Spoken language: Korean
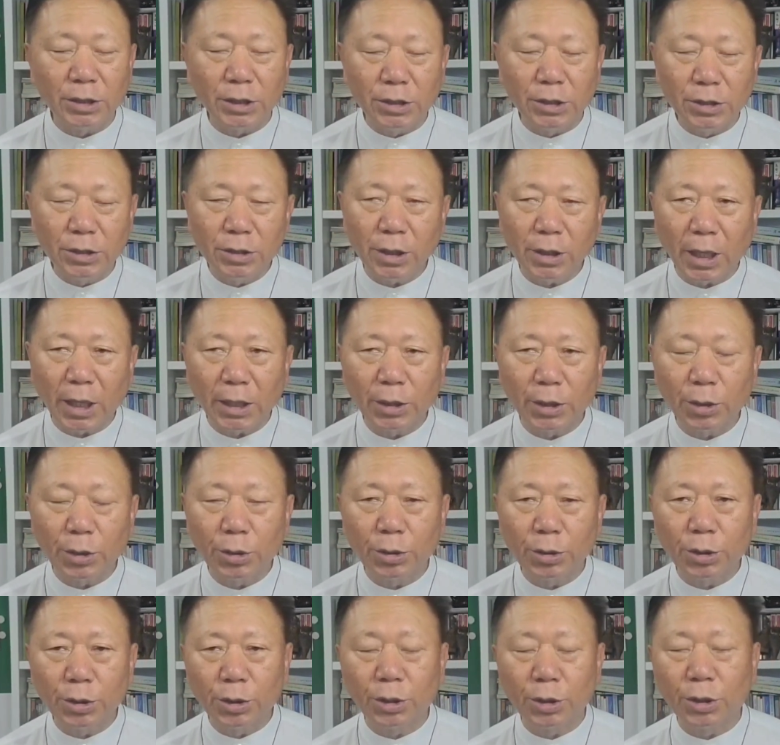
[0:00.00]

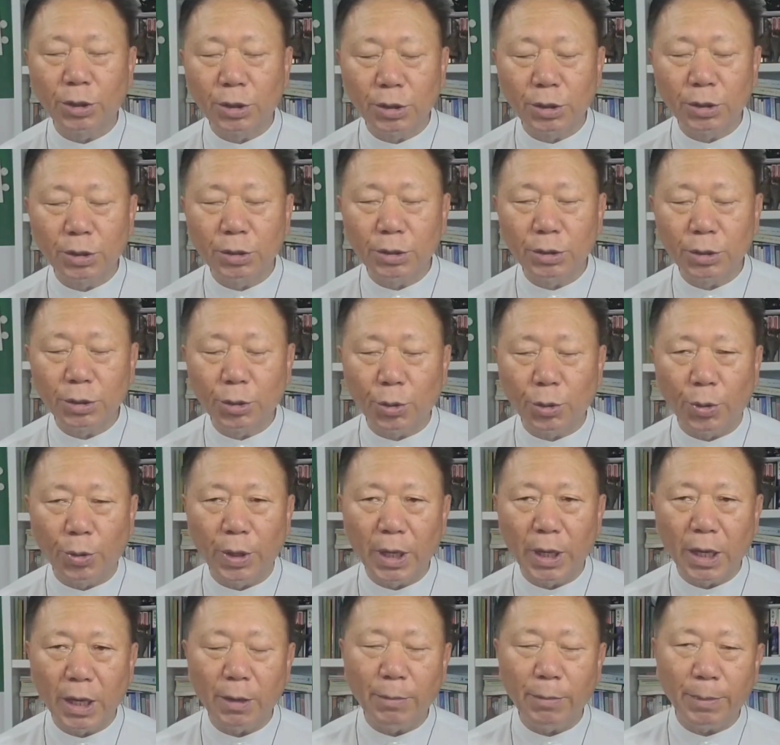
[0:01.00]
진정한 그건
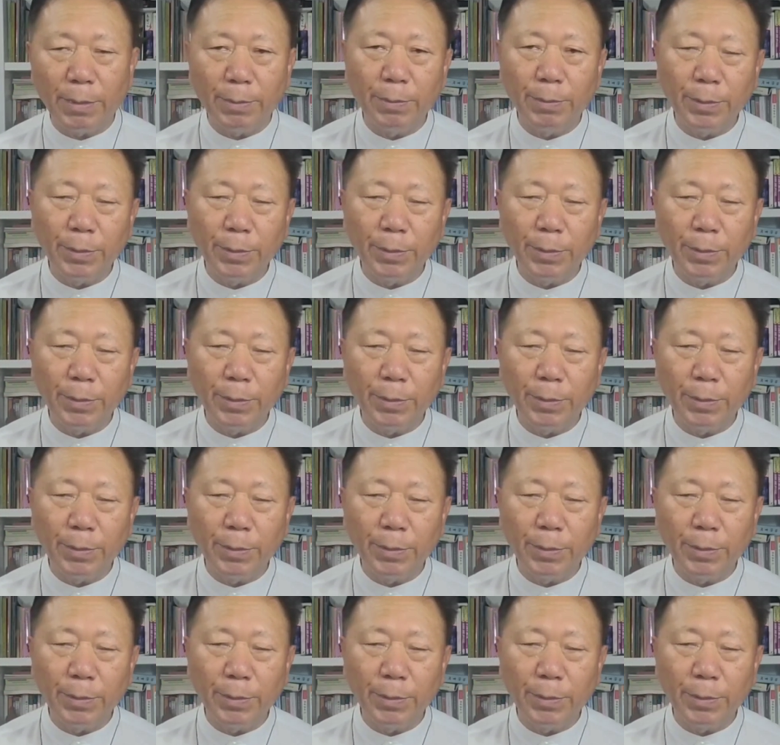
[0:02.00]
교회